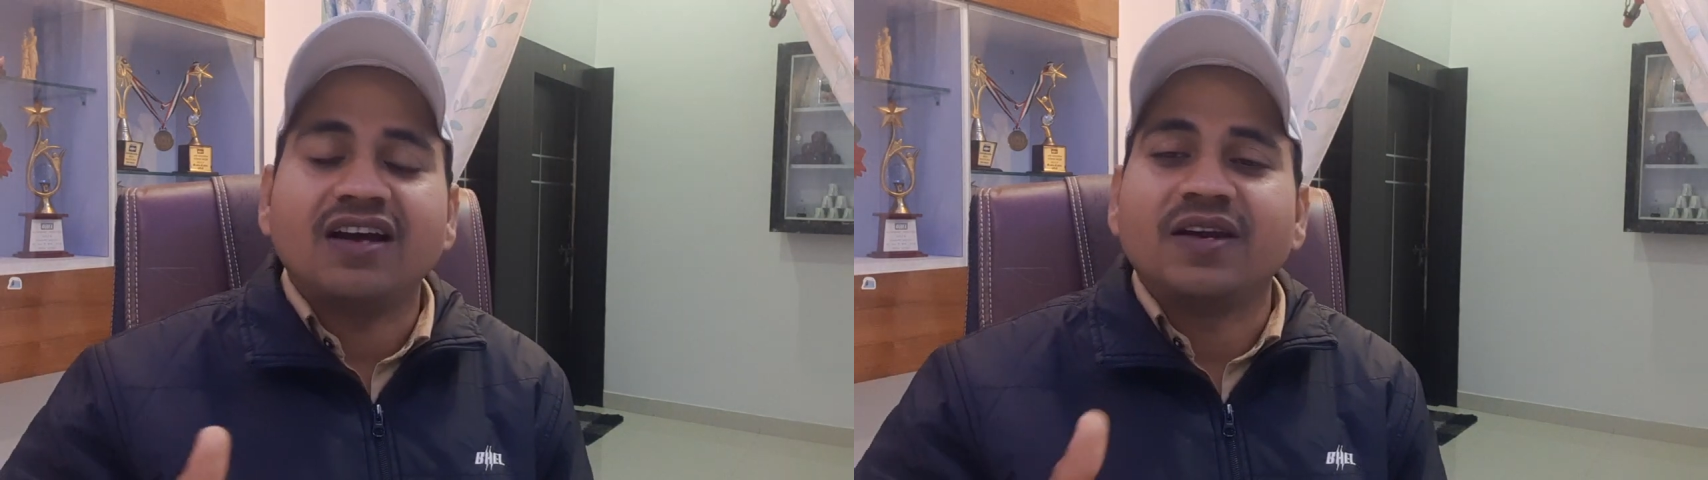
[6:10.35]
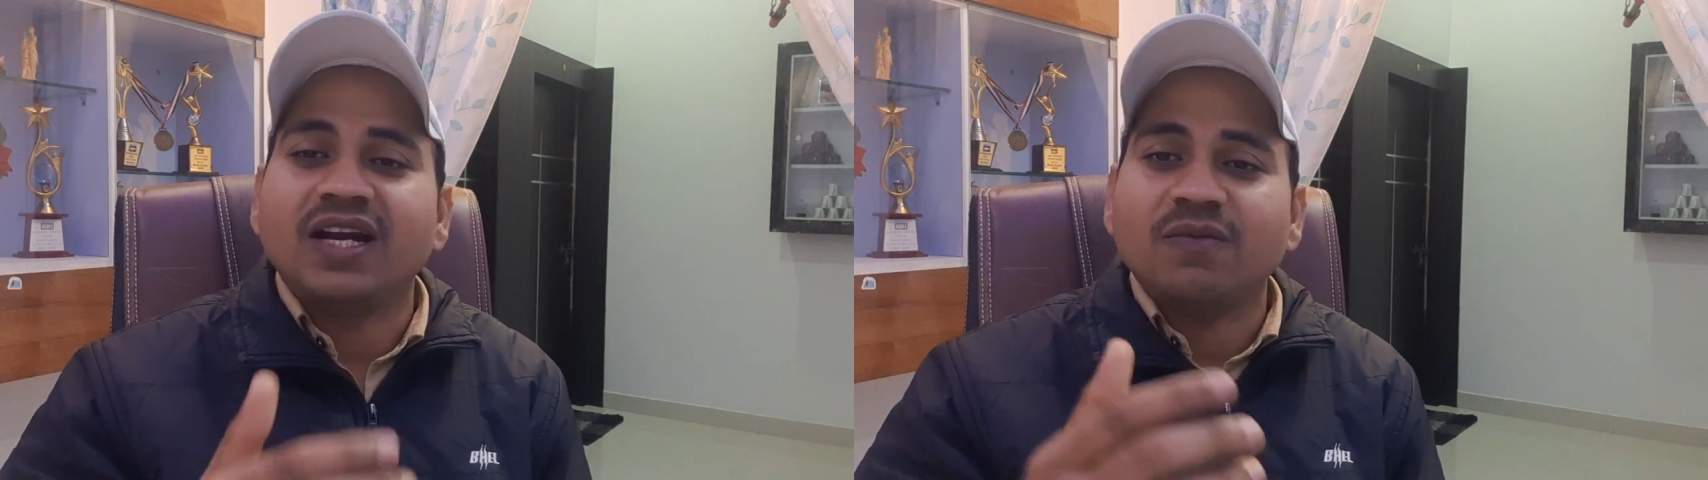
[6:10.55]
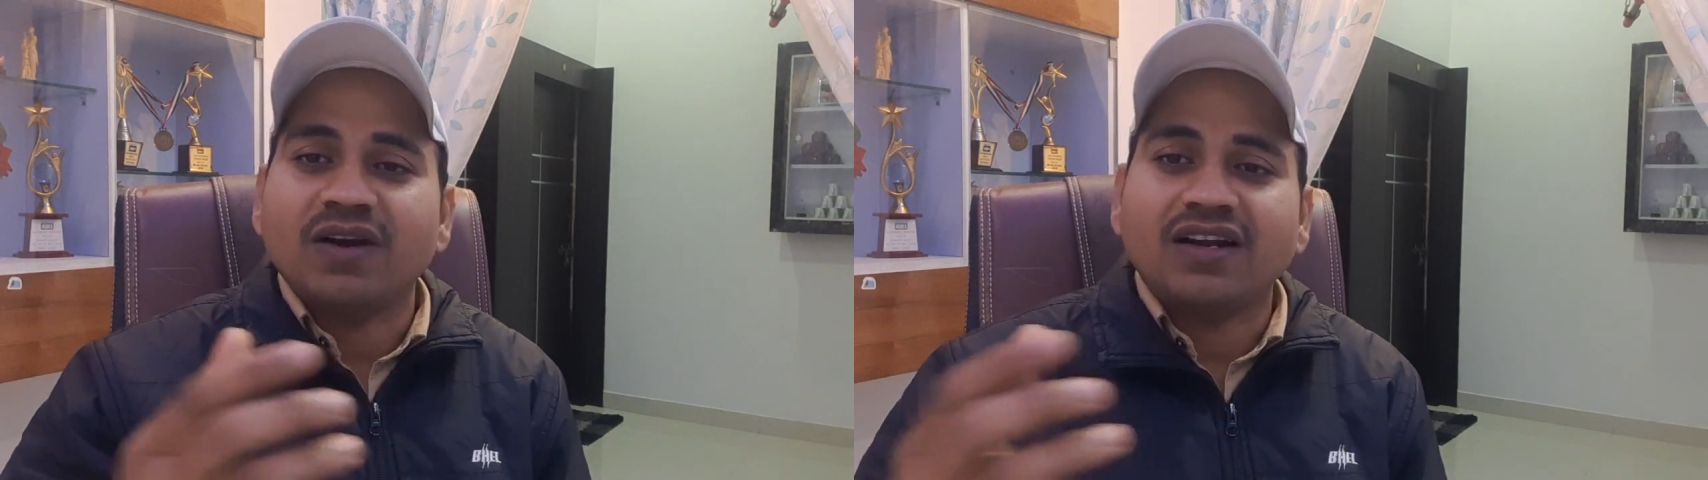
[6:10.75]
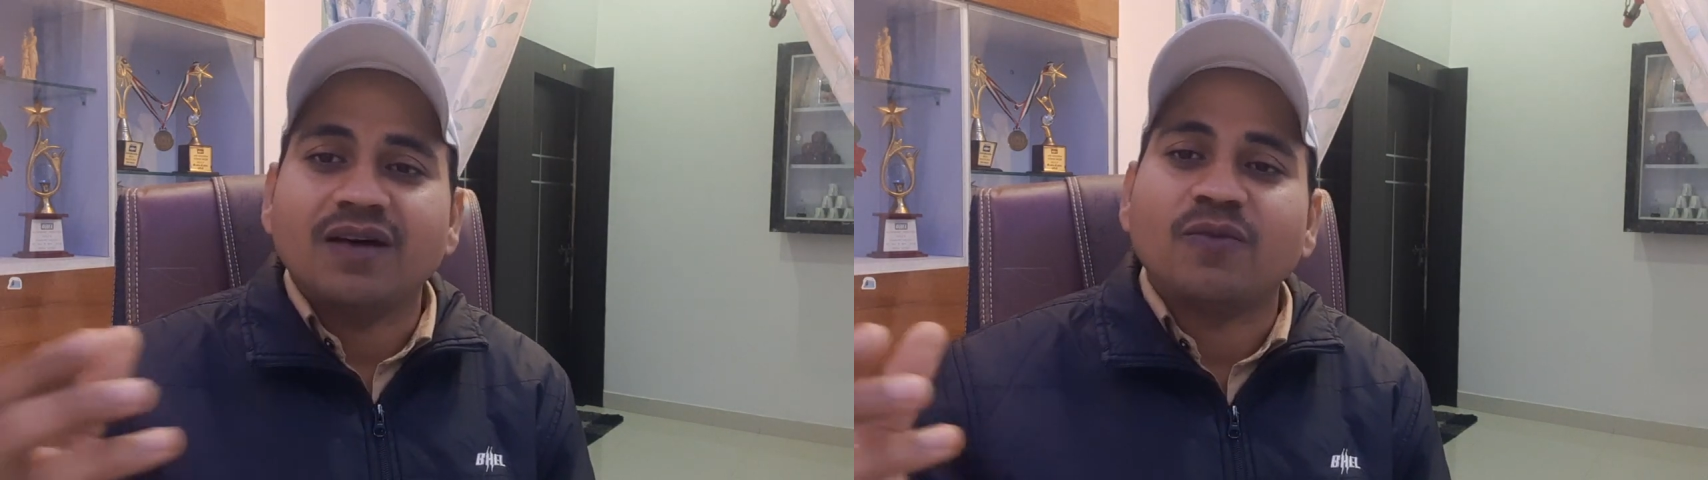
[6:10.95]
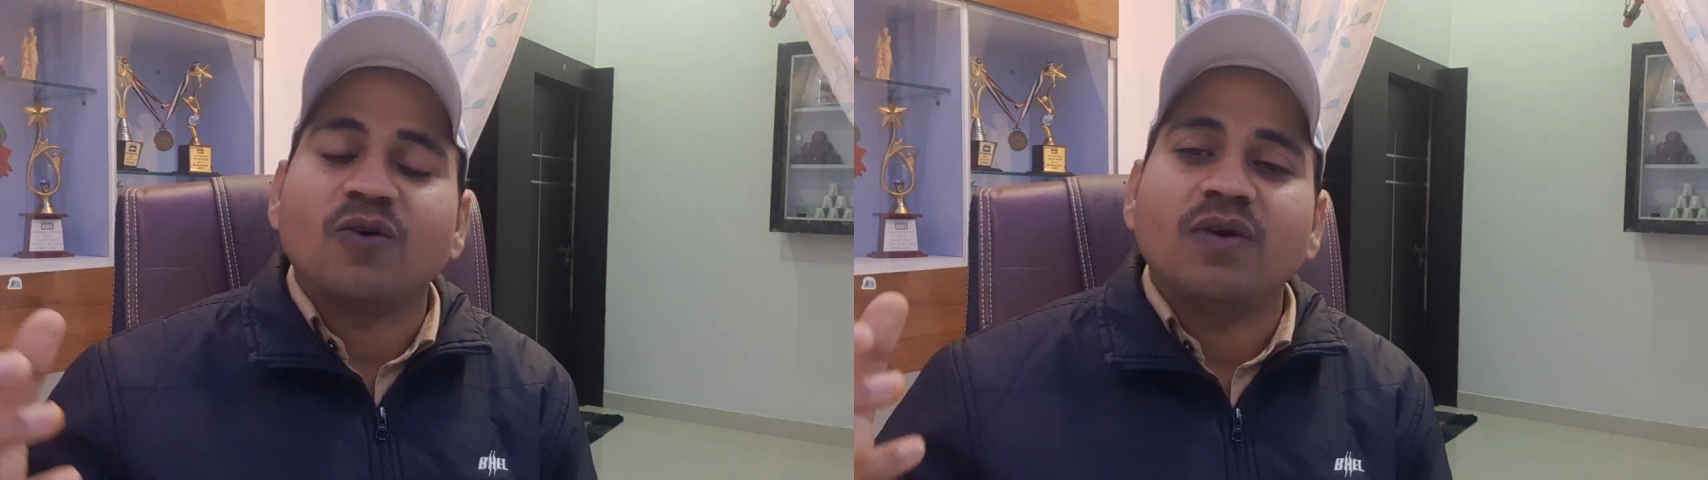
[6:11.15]
नेटवर्क का
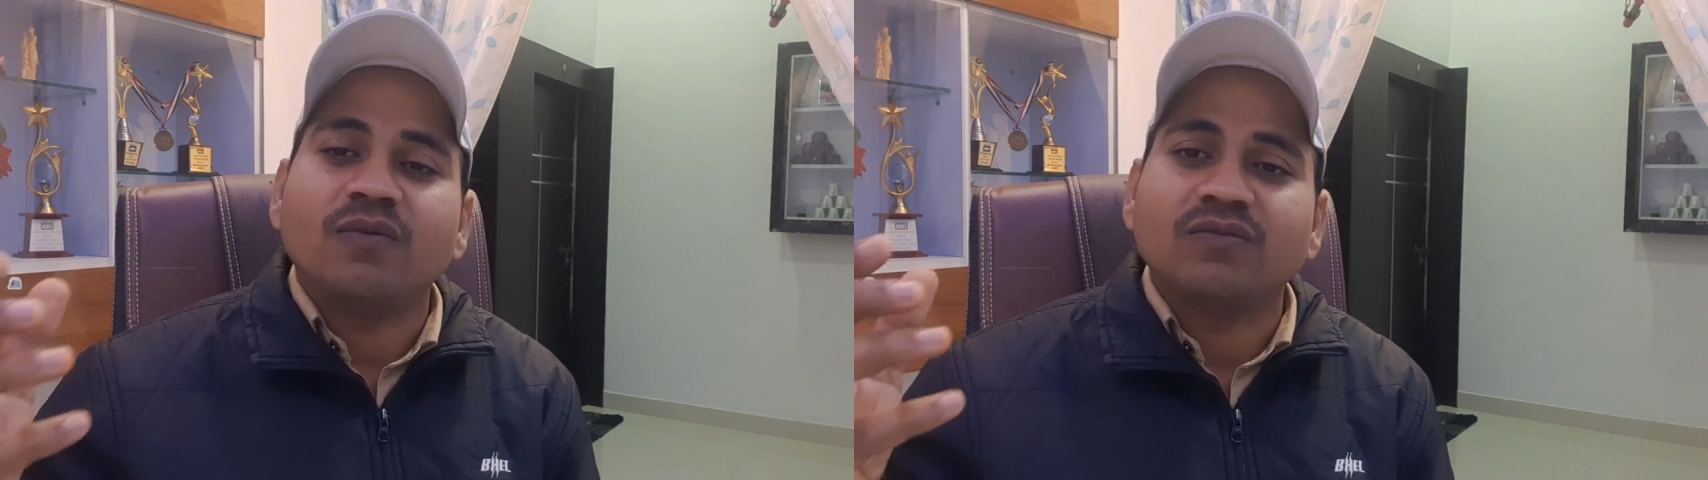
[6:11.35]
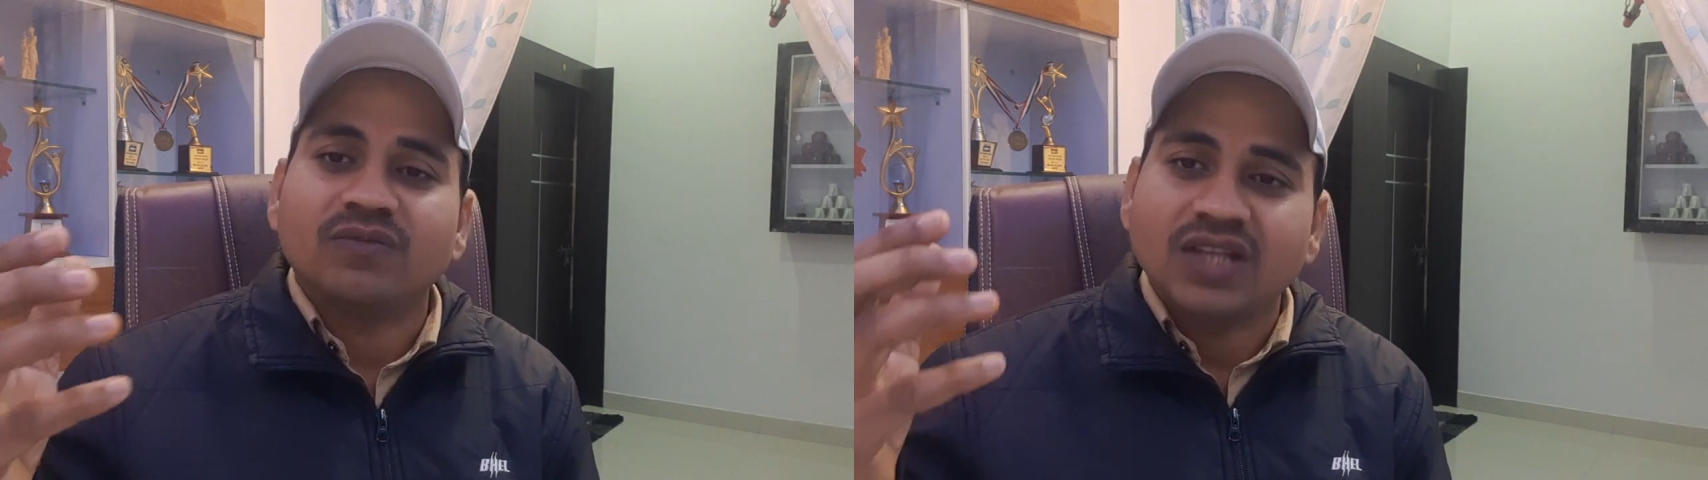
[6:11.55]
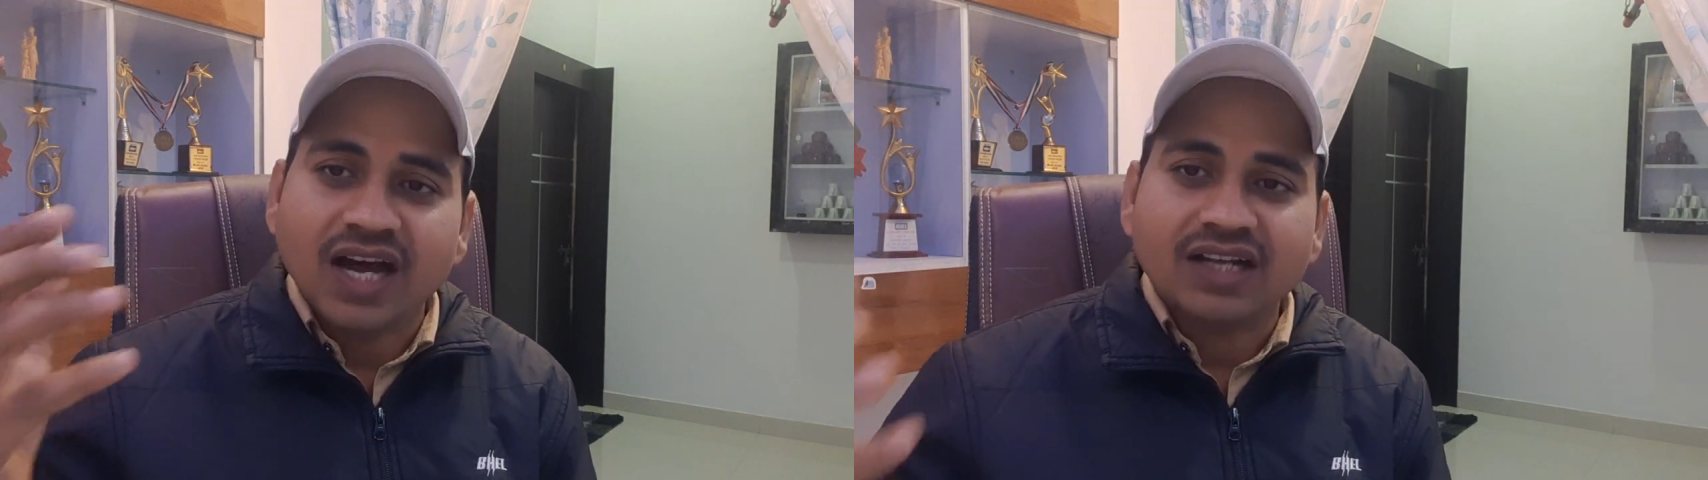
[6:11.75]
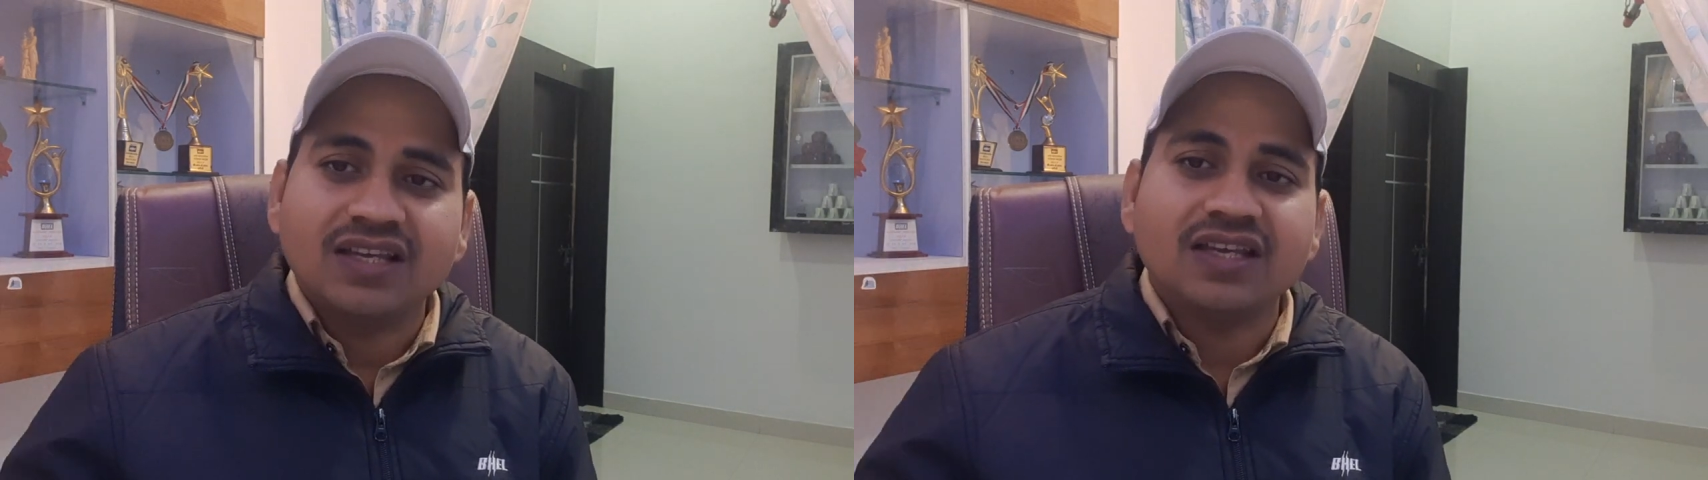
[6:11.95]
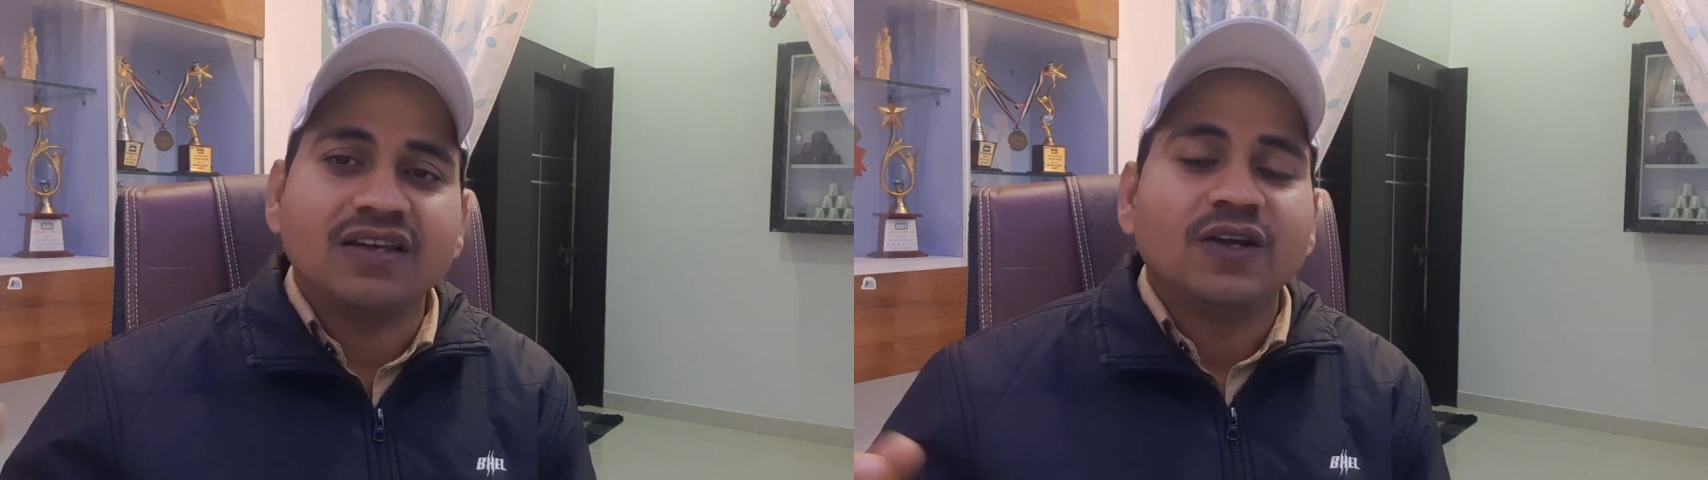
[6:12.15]
प्रॉब्लम था कि